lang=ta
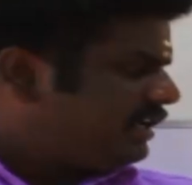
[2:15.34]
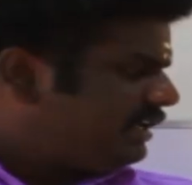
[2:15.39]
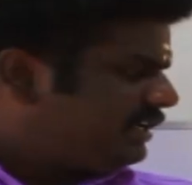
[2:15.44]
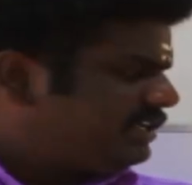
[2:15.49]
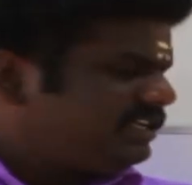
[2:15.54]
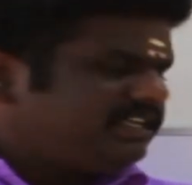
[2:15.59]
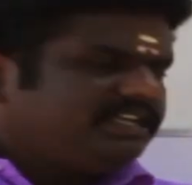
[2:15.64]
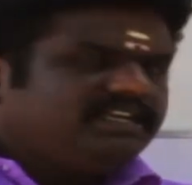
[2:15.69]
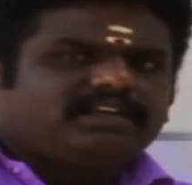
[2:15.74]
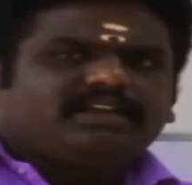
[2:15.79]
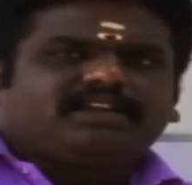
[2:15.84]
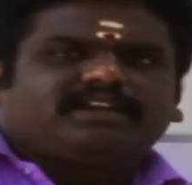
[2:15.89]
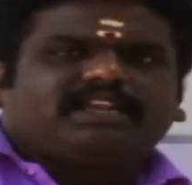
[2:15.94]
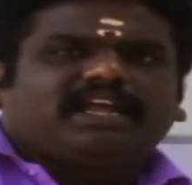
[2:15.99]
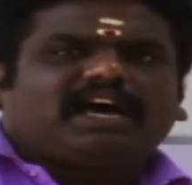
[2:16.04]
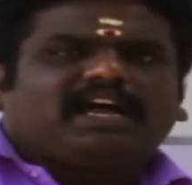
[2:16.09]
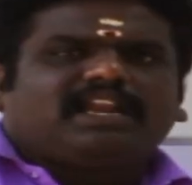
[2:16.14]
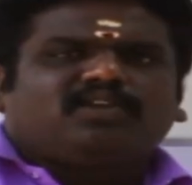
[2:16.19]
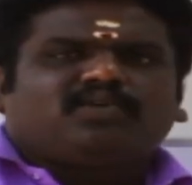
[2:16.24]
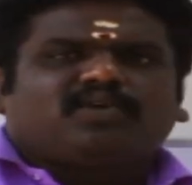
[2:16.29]
எட்டு
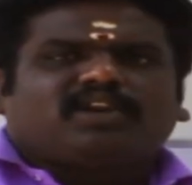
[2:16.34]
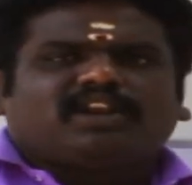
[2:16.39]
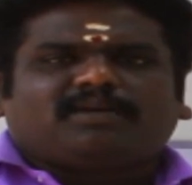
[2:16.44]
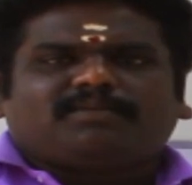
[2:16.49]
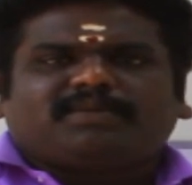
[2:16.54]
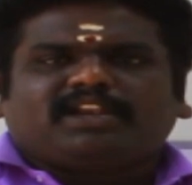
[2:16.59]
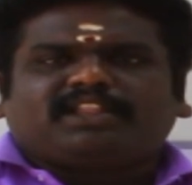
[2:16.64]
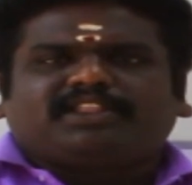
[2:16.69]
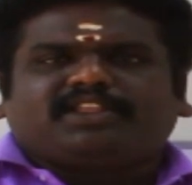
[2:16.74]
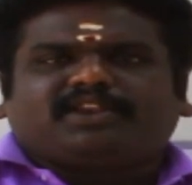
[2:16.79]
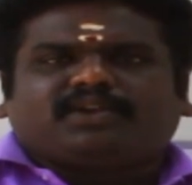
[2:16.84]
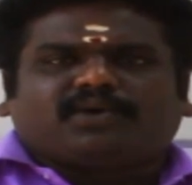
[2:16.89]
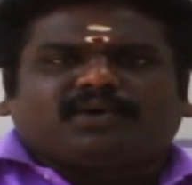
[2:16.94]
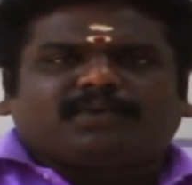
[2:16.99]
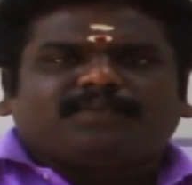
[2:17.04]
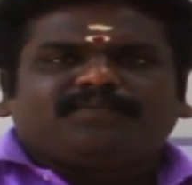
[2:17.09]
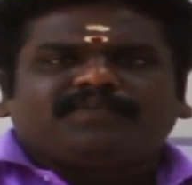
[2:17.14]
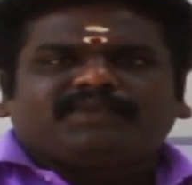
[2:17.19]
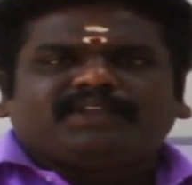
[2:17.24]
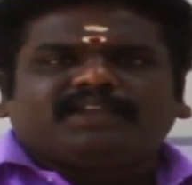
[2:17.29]
நாலுன்னு ஒரு நம்பர்
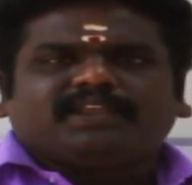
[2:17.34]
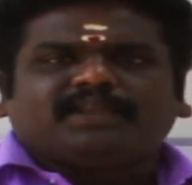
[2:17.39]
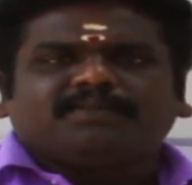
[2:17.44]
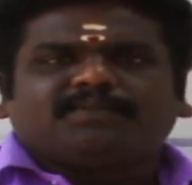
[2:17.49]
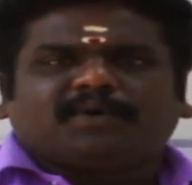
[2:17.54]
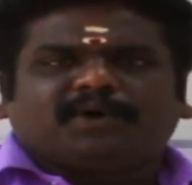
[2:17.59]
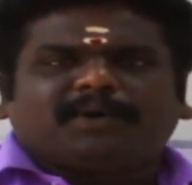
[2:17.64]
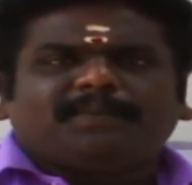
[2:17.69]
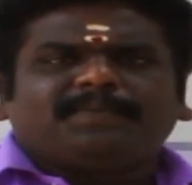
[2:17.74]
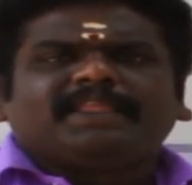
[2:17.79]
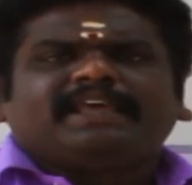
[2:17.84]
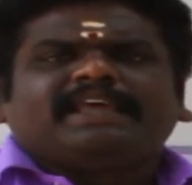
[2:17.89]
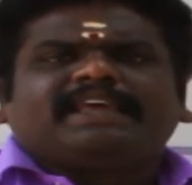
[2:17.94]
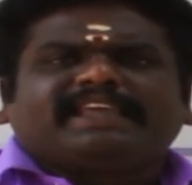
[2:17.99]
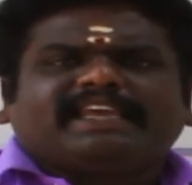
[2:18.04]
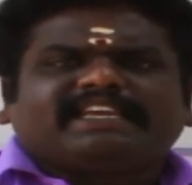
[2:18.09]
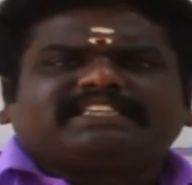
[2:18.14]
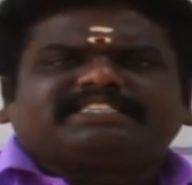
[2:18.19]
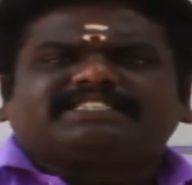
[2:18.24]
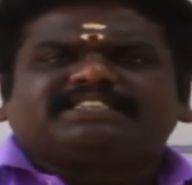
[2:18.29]
எழுதியிருக்கோம் இப்போ
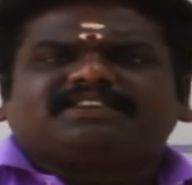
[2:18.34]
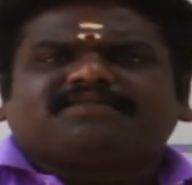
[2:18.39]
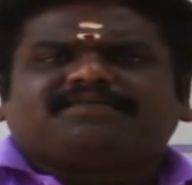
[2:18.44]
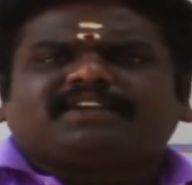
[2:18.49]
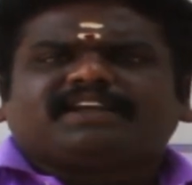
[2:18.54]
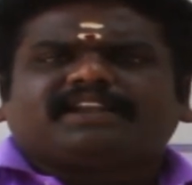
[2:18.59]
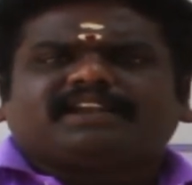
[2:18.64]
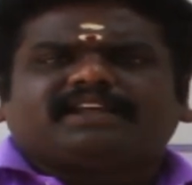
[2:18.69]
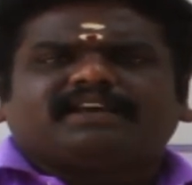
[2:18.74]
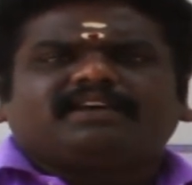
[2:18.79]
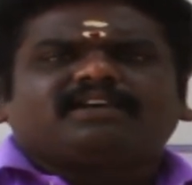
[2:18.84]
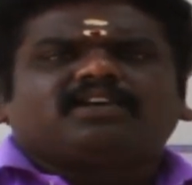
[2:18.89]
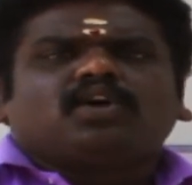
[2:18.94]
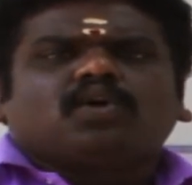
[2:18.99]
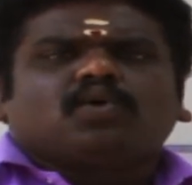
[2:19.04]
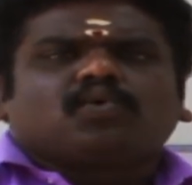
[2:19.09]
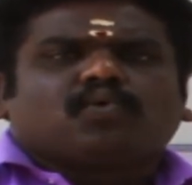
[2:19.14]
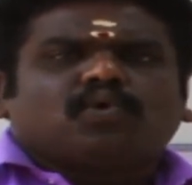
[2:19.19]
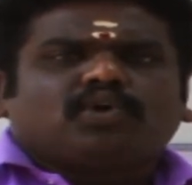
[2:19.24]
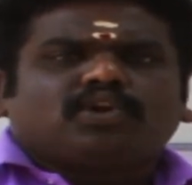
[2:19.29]
ஹெச்சிசிஎஃப்னா என்ன
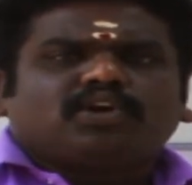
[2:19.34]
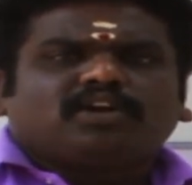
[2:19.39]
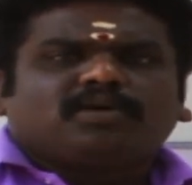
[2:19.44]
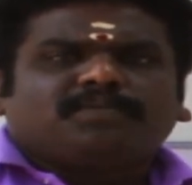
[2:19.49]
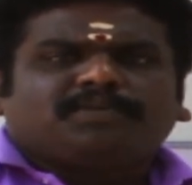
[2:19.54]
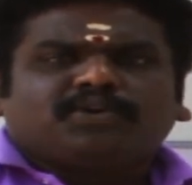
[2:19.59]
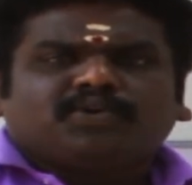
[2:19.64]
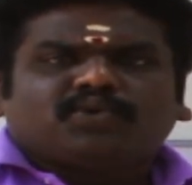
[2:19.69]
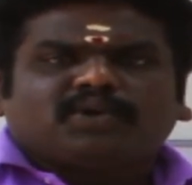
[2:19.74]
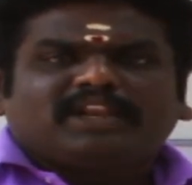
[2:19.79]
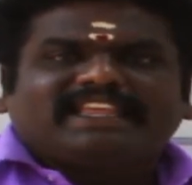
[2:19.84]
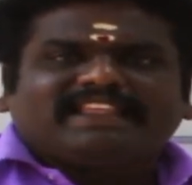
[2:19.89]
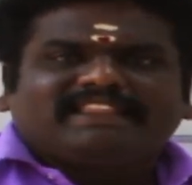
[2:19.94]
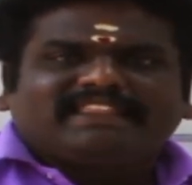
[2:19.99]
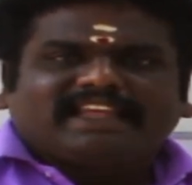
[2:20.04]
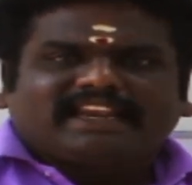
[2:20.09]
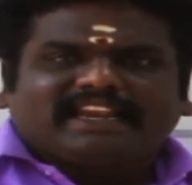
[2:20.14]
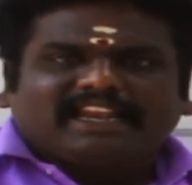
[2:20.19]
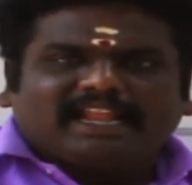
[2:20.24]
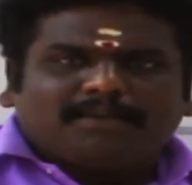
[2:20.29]
கொடுக்கப்பட்டுள்ள
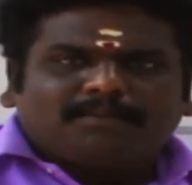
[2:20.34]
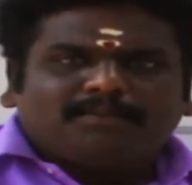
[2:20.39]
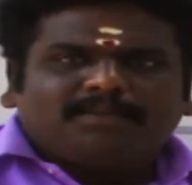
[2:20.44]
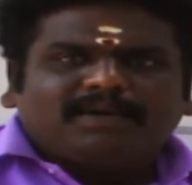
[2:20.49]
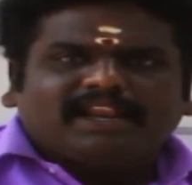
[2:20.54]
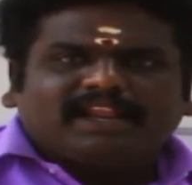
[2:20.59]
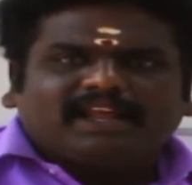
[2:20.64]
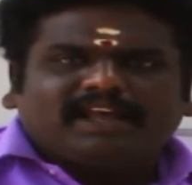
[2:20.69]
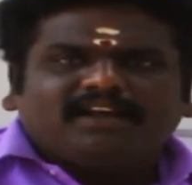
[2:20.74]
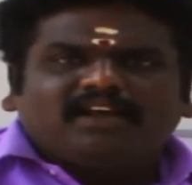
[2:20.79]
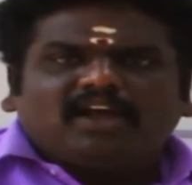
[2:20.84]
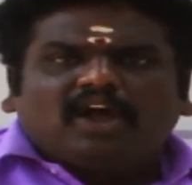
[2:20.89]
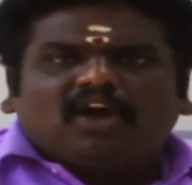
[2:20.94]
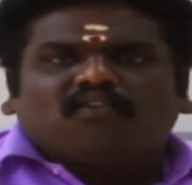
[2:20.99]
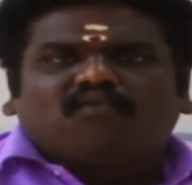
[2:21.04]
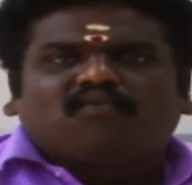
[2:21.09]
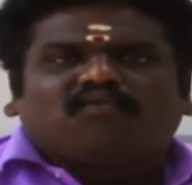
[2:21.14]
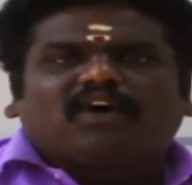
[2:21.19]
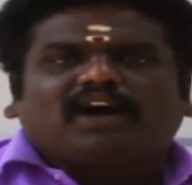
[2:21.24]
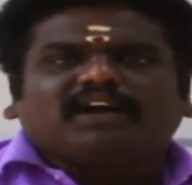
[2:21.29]
இந்த நம்பரை
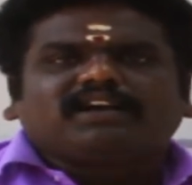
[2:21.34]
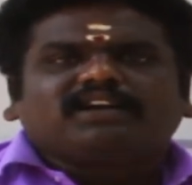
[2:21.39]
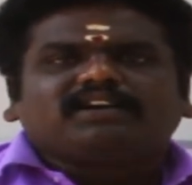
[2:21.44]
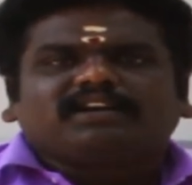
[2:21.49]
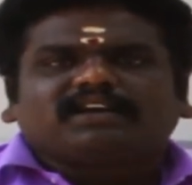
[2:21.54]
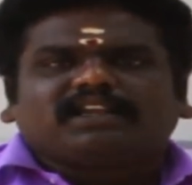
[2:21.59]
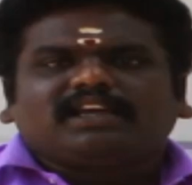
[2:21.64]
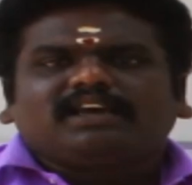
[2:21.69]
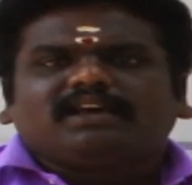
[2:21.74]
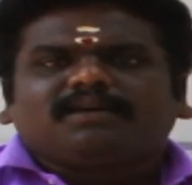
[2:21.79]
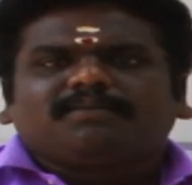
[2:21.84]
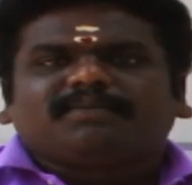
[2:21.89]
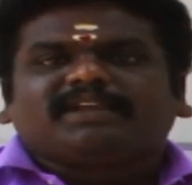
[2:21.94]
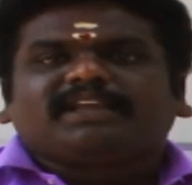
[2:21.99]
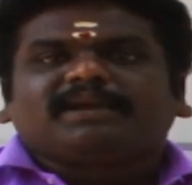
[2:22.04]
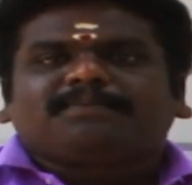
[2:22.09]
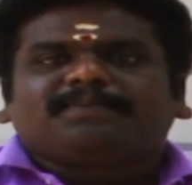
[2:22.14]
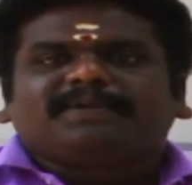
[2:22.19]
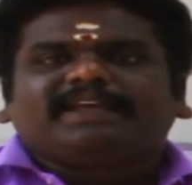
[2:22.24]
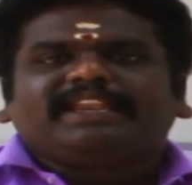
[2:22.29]
வகுக்கிற
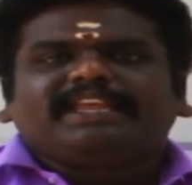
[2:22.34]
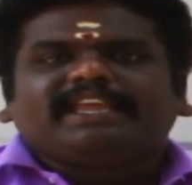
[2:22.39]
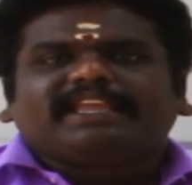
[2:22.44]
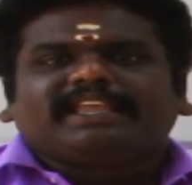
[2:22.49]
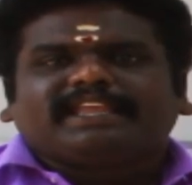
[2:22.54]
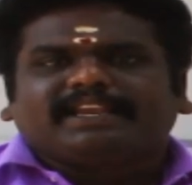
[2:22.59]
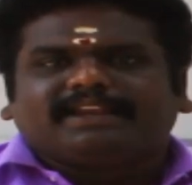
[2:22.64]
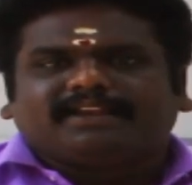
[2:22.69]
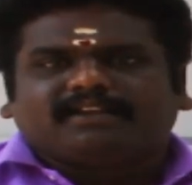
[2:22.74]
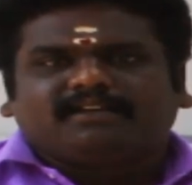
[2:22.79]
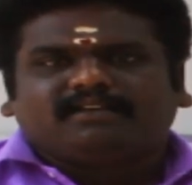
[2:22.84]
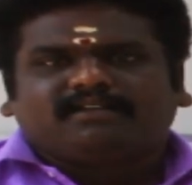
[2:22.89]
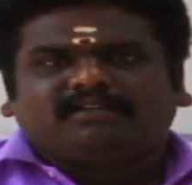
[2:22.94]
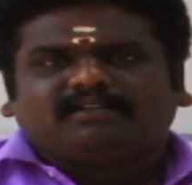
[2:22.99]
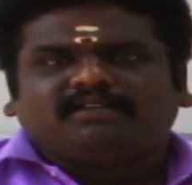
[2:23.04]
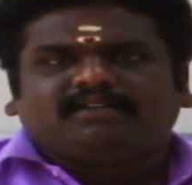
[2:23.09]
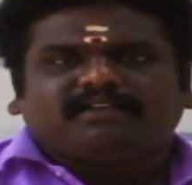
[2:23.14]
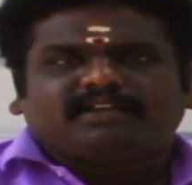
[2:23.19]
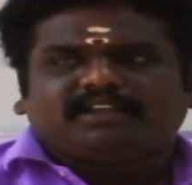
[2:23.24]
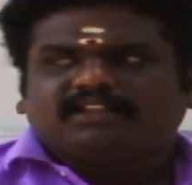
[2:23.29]
மிகப்பெரிய எண்
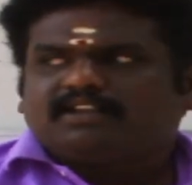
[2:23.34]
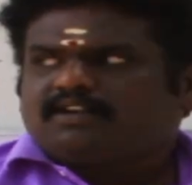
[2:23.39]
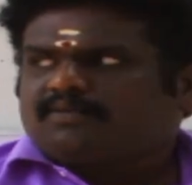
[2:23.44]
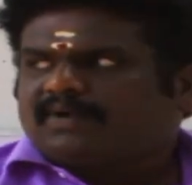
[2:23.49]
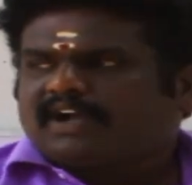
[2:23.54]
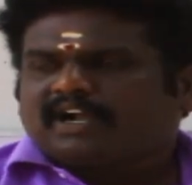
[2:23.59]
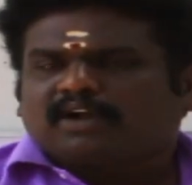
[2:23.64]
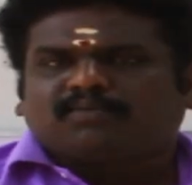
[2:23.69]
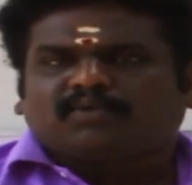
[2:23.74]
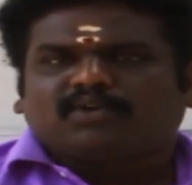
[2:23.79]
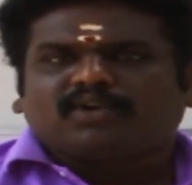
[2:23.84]
எதுன்னு பார்க்க